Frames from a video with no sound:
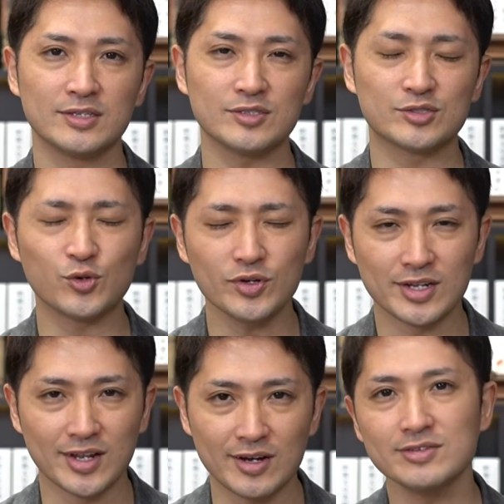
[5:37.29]
実はすごい
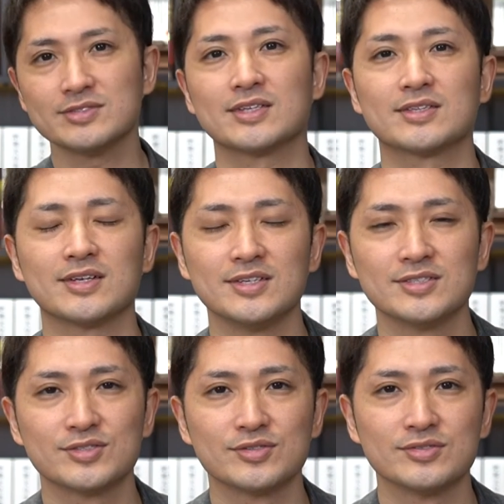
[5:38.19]
ね楽になったり
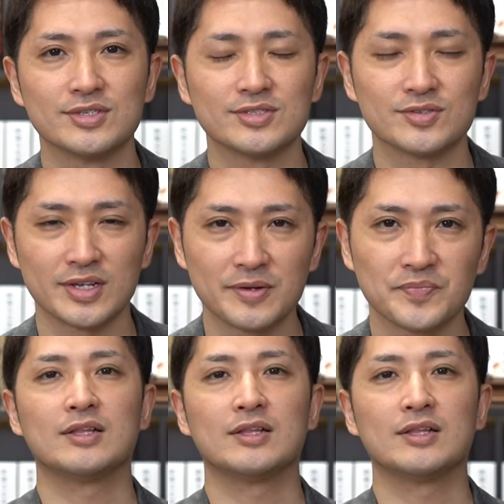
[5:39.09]
するんですよね。